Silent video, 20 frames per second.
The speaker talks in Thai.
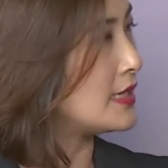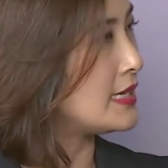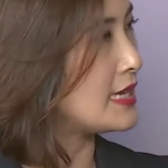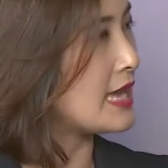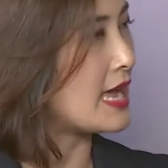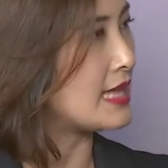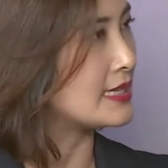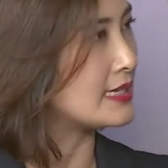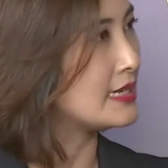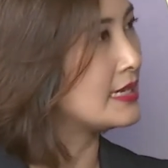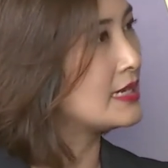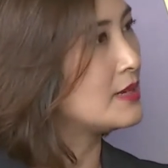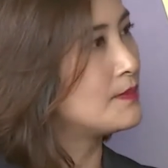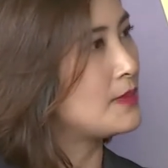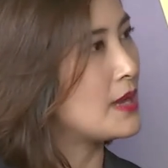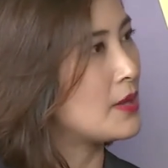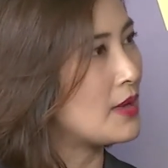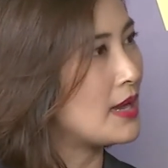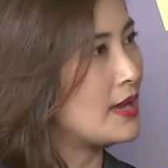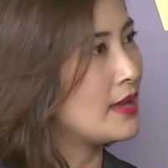ยที่อาจจะลืม
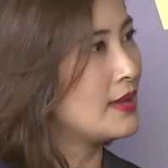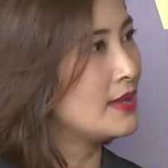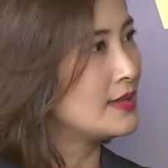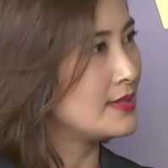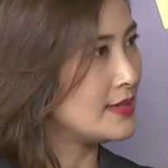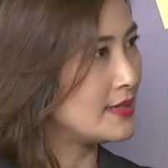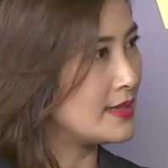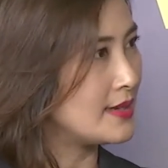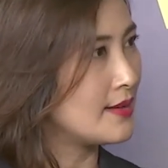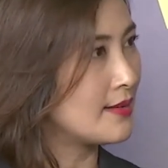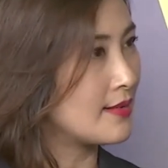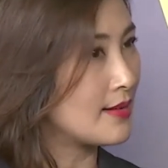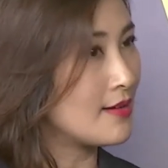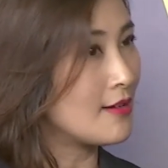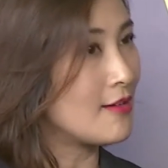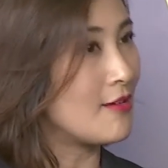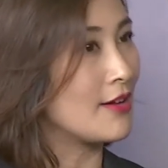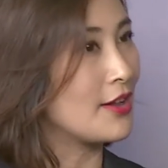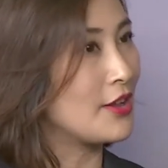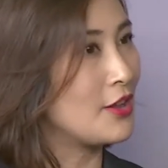ไปว่าจริงๆเรื่อ
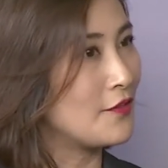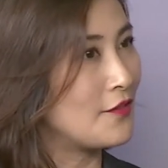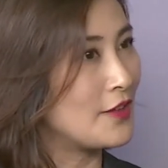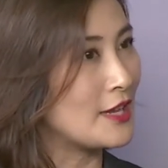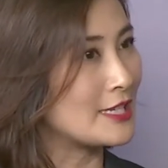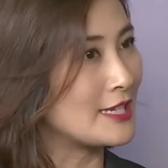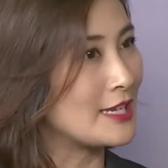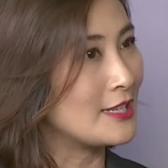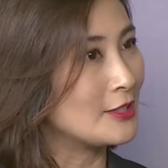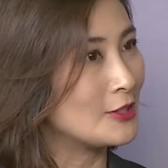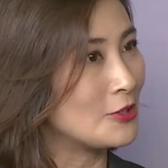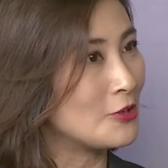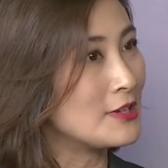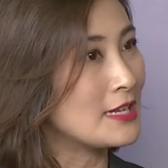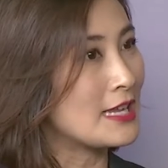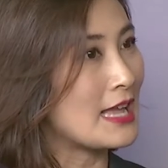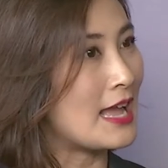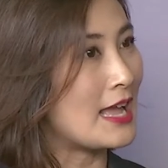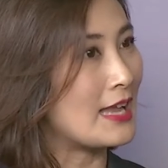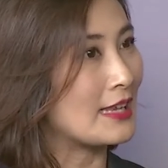งของ innovation ต้อง
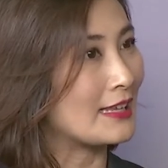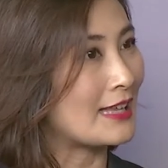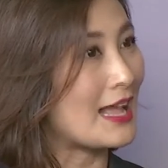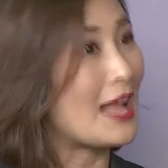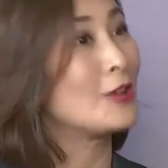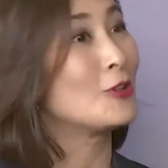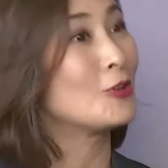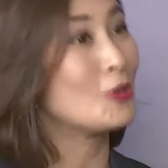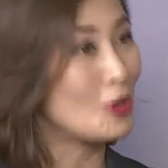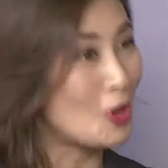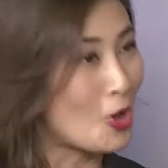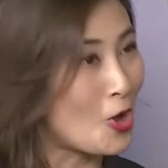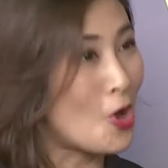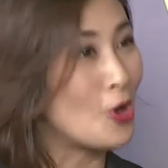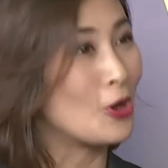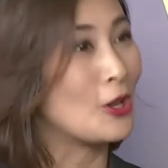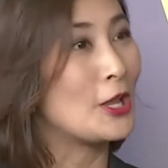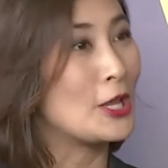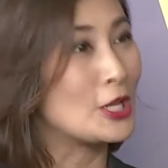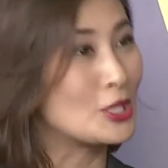การการทดลอ
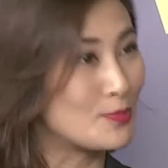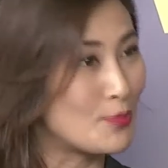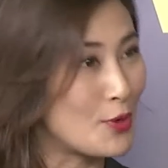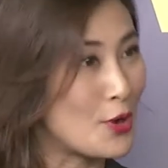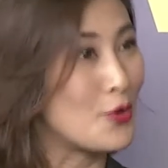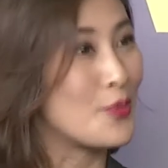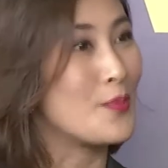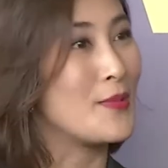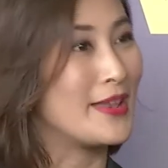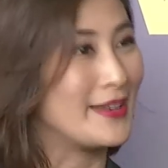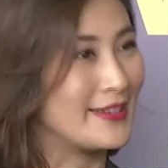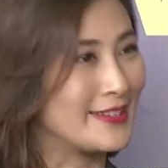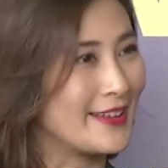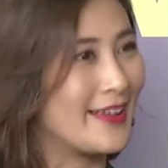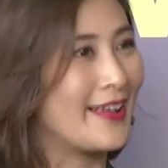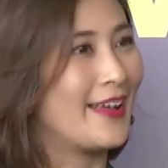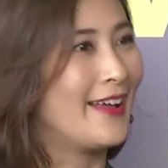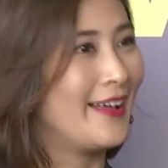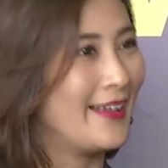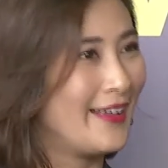งและ experiment
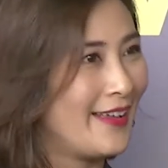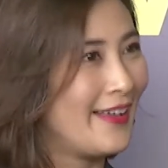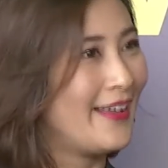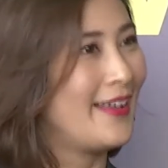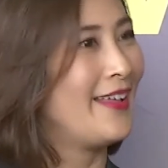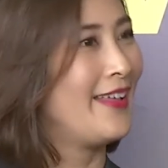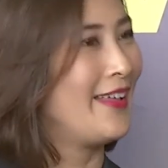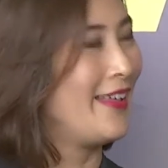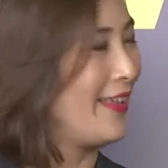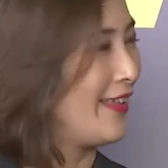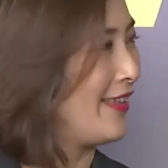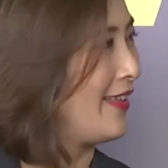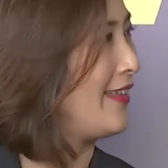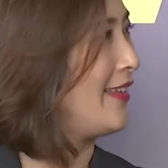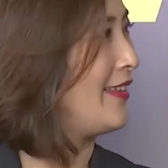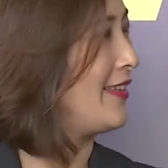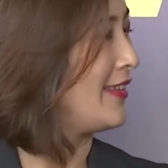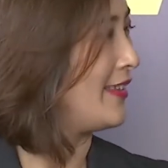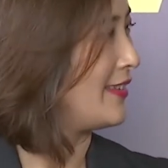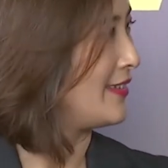ค่ะ
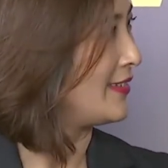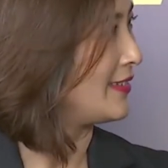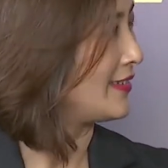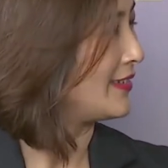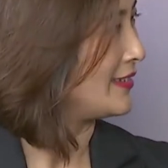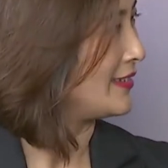ค่ะ